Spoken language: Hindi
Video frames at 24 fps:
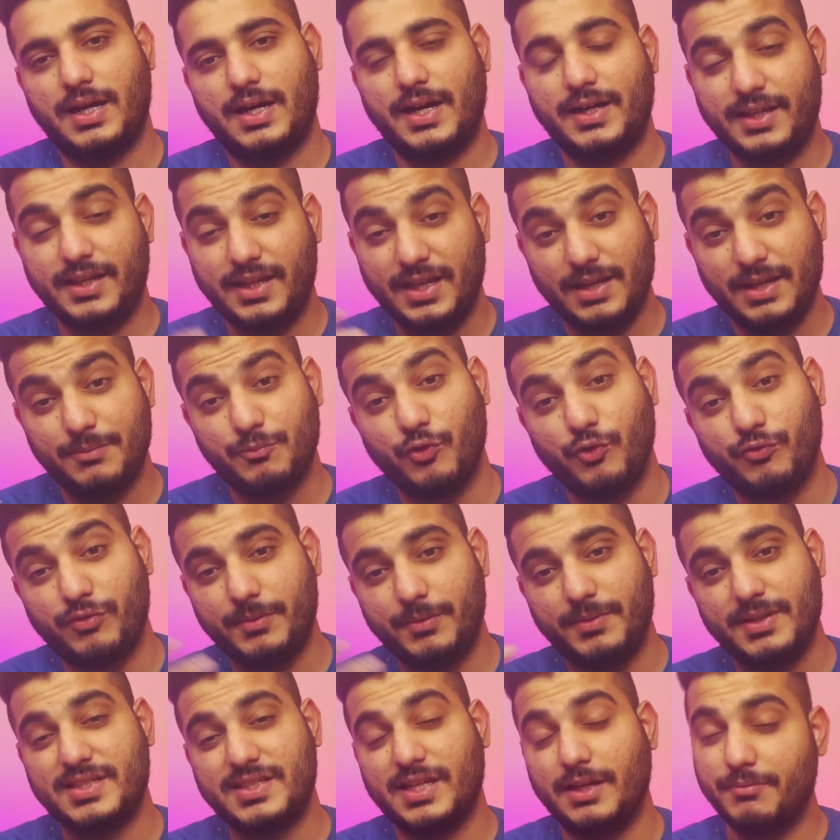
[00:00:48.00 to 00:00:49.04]
ये मूवी भी
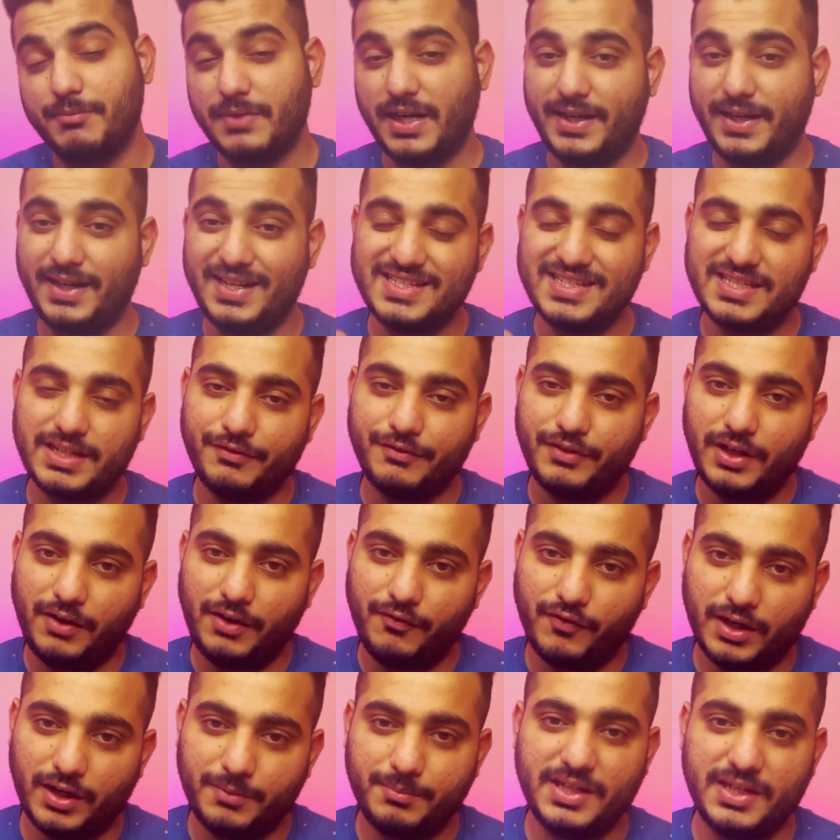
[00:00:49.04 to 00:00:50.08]
सेम 1971
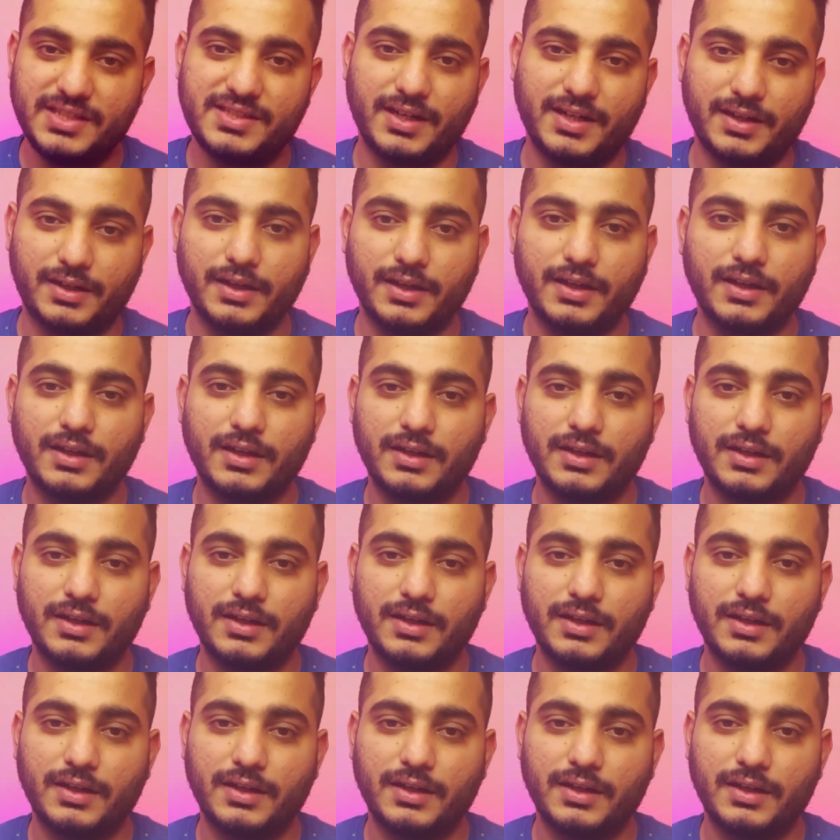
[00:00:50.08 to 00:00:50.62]
में ही सेट है